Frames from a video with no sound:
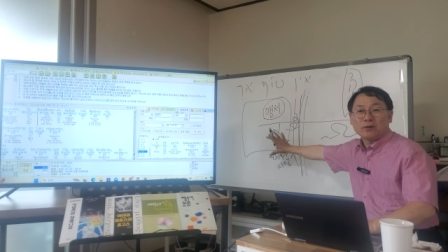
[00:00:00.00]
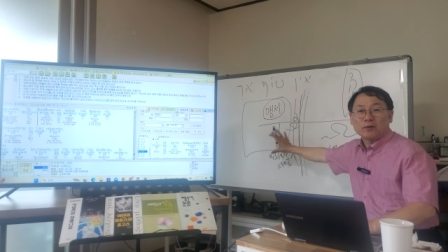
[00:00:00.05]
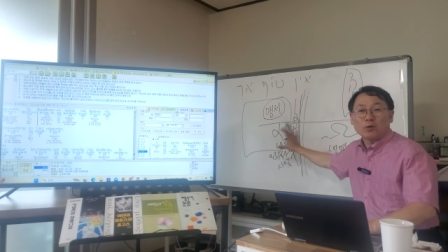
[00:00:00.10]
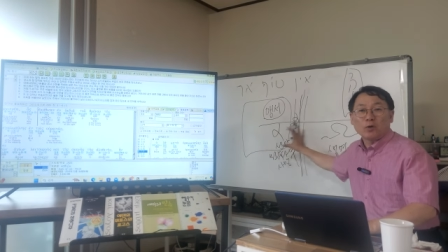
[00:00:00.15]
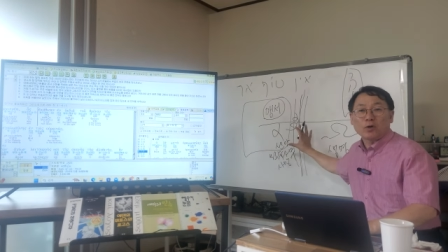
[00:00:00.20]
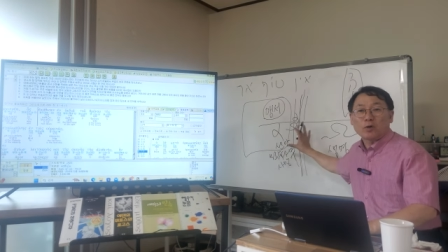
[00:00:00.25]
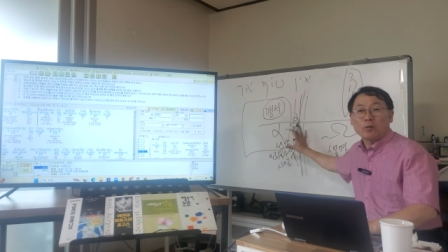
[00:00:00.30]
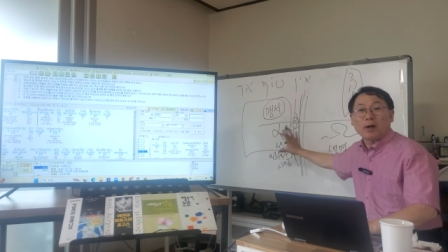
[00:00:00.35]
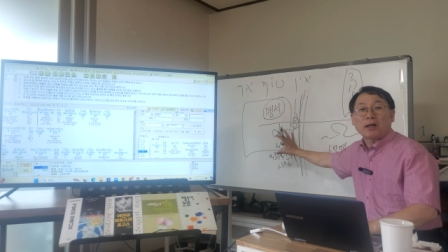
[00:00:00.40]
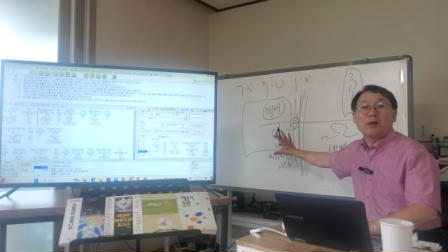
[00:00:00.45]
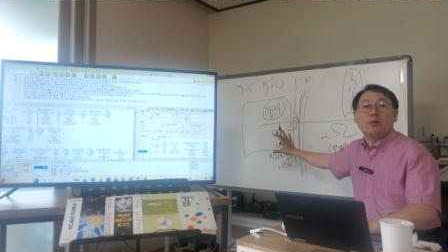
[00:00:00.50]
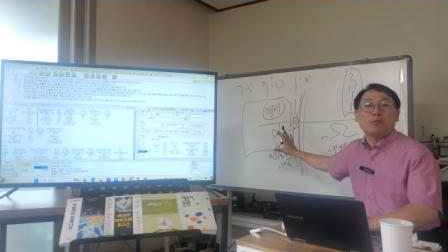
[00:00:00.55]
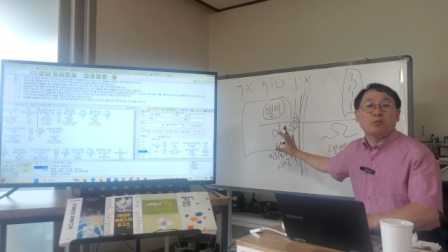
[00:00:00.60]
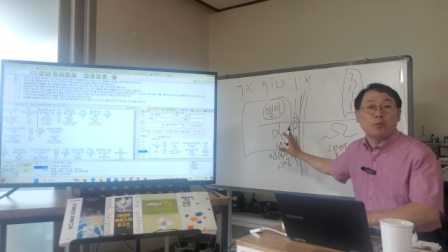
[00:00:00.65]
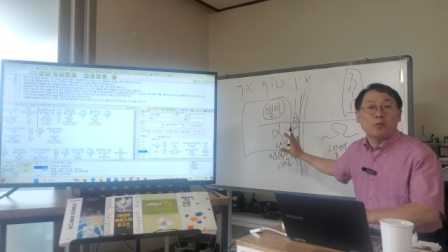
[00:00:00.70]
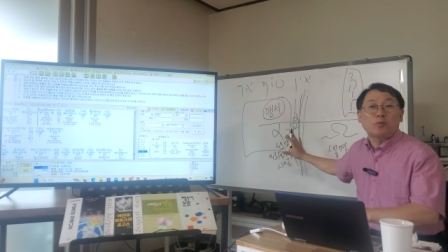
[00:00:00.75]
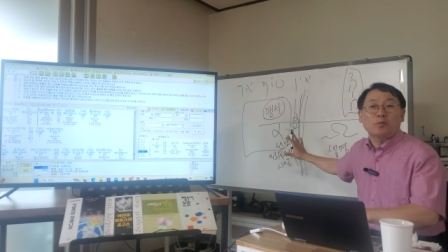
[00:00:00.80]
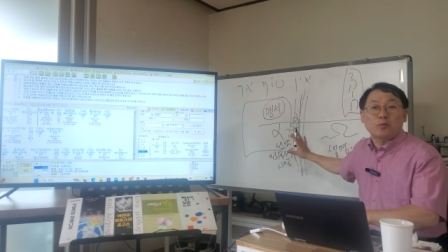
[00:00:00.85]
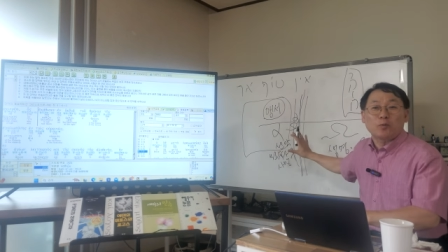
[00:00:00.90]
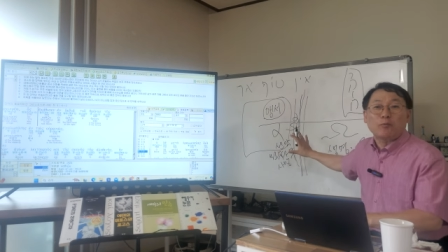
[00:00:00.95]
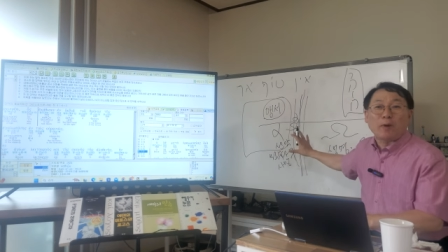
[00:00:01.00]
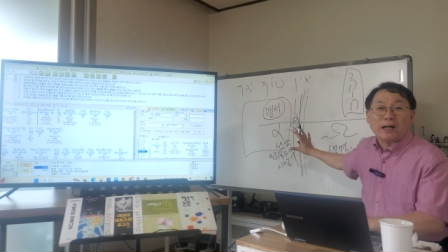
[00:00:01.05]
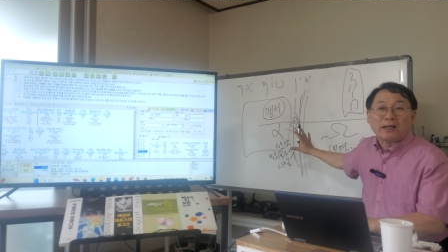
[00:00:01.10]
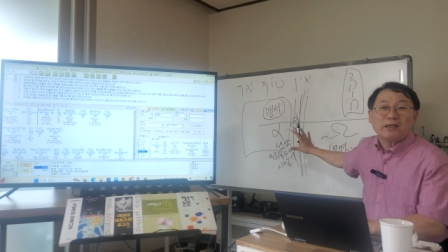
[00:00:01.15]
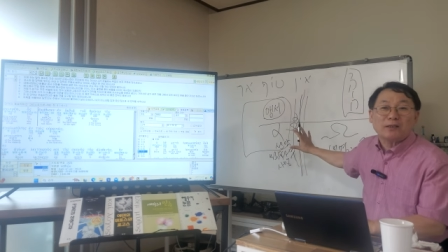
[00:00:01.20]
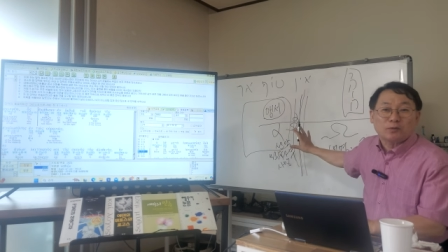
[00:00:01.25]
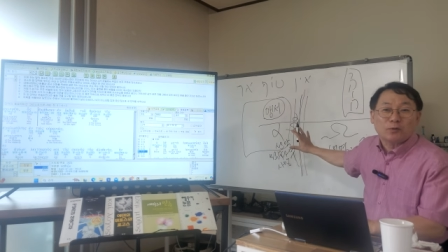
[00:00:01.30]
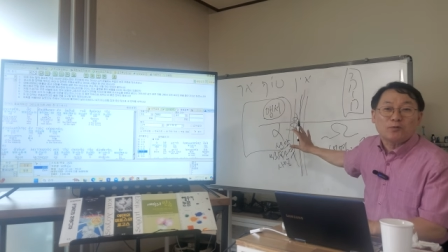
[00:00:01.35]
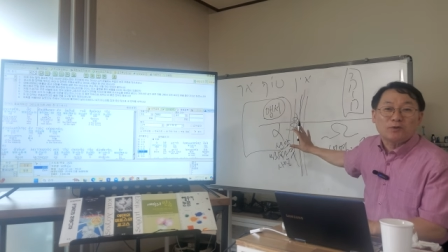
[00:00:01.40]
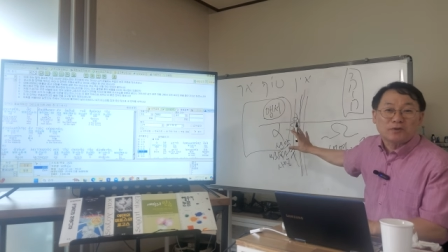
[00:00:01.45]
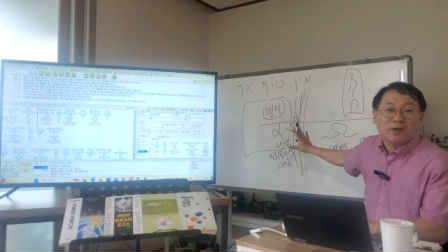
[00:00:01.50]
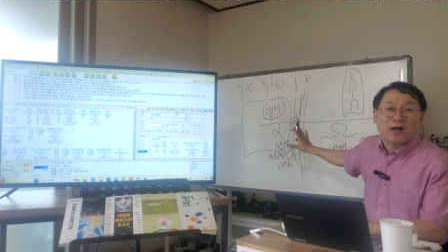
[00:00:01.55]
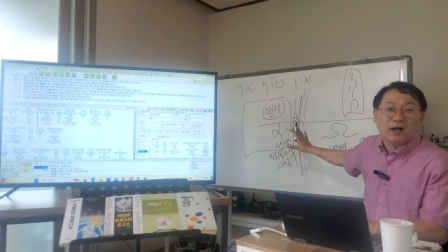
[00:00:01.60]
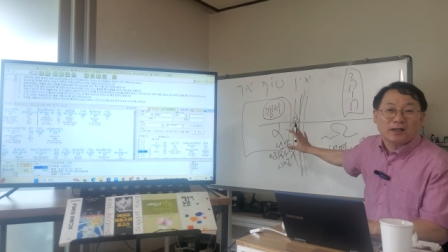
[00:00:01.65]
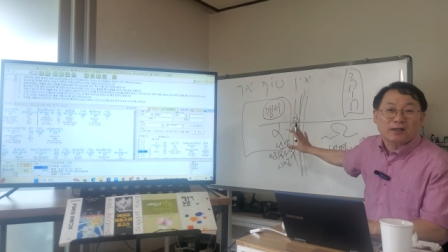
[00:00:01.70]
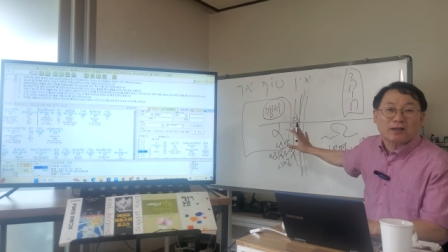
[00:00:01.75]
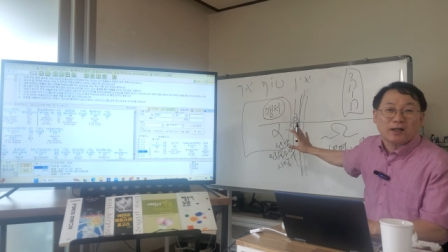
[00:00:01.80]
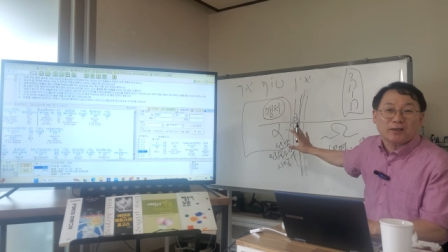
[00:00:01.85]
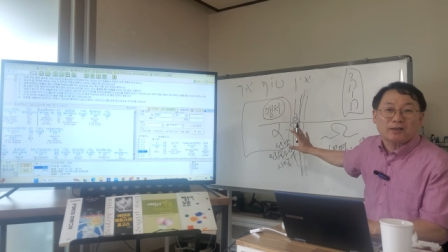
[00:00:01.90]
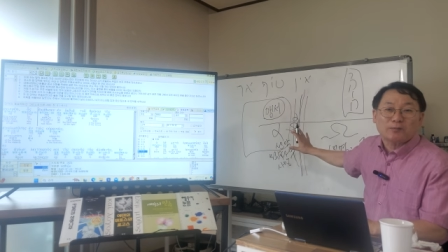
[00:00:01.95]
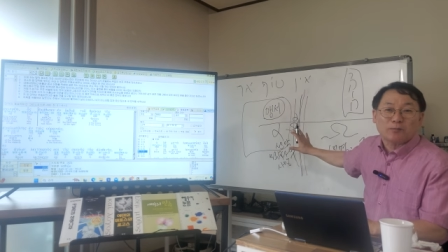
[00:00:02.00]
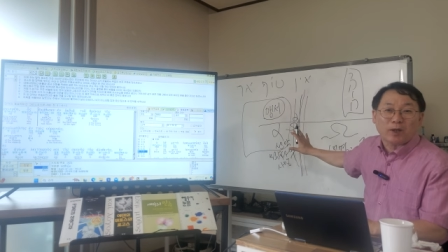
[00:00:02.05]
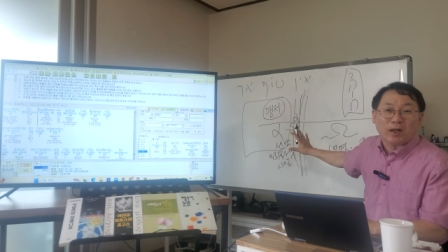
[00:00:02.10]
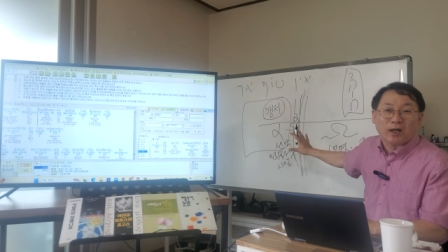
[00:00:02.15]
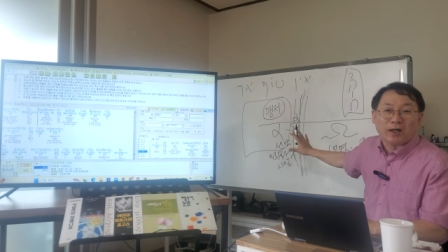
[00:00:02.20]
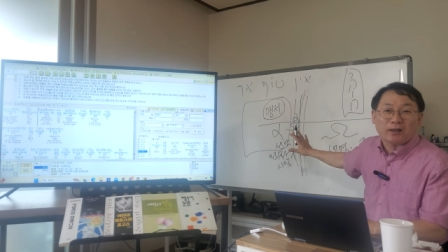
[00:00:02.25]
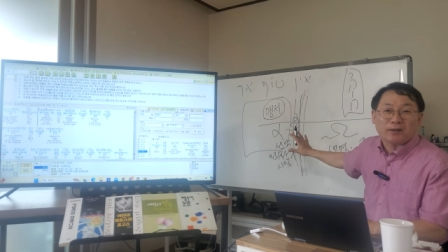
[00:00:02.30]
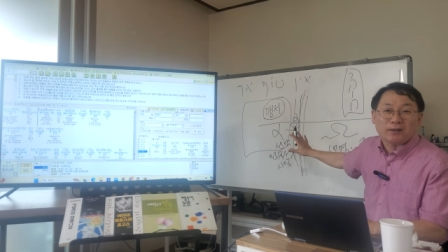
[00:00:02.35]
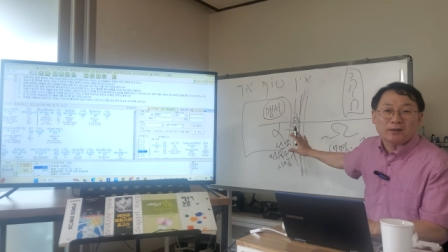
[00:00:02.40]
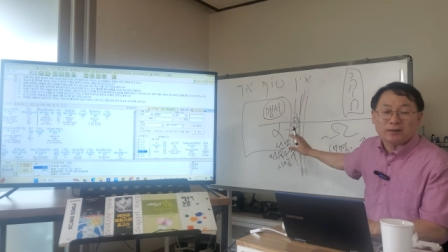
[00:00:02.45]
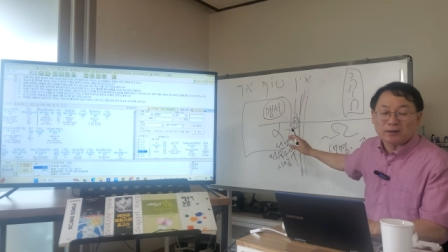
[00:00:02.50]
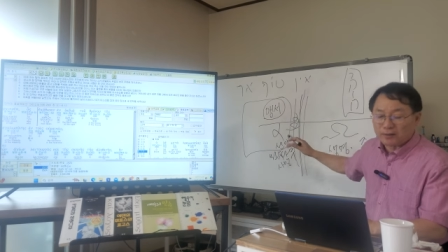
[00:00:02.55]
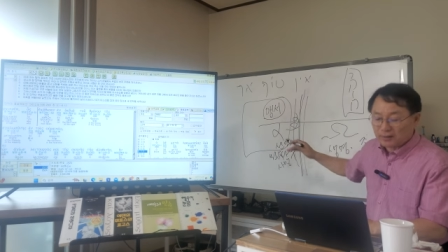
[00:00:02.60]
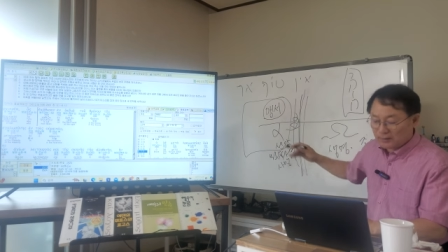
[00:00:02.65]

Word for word: 이렇게 말하면 말이 좀 이상하긴 하지만